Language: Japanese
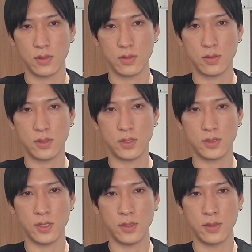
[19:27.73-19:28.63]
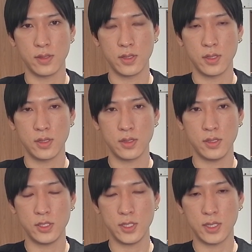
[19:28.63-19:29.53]
これですね。
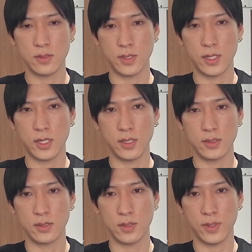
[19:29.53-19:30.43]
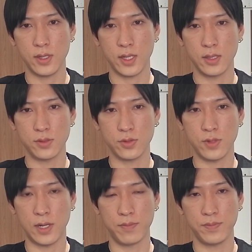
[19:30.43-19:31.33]
1月の高値なんですけどね、半年後
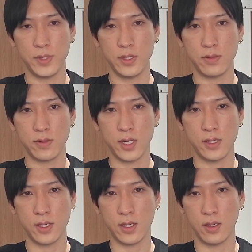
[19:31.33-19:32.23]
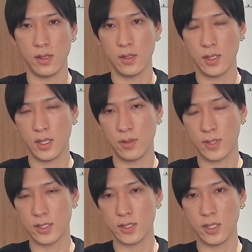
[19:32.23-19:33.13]
が。ピンクのラインで、あの、
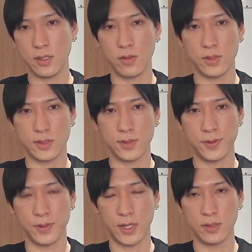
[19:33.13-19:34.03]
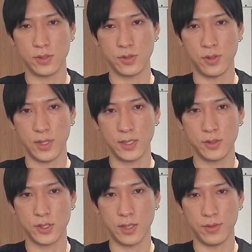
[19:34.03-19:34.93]
縦線入れてるんですけど、半年後、半年
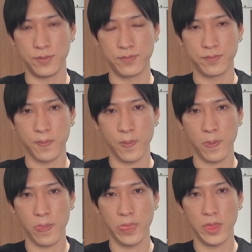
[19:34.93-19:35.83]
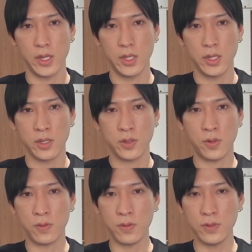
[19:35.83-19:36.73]
間を。こ
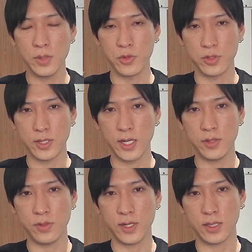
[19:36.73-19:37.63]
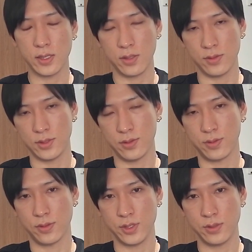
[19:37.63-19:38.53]
こでも大量に買ってるんですよ、
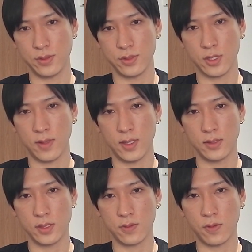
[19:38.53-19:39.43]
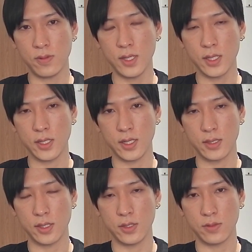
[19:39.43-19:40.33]
個人投資家は。で、ここあたりで買って
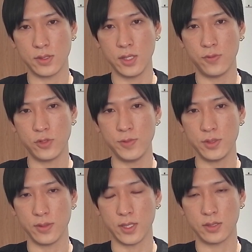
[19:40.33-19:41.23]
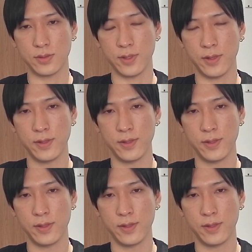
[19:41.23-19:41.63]
る人全員含み損なんですよね。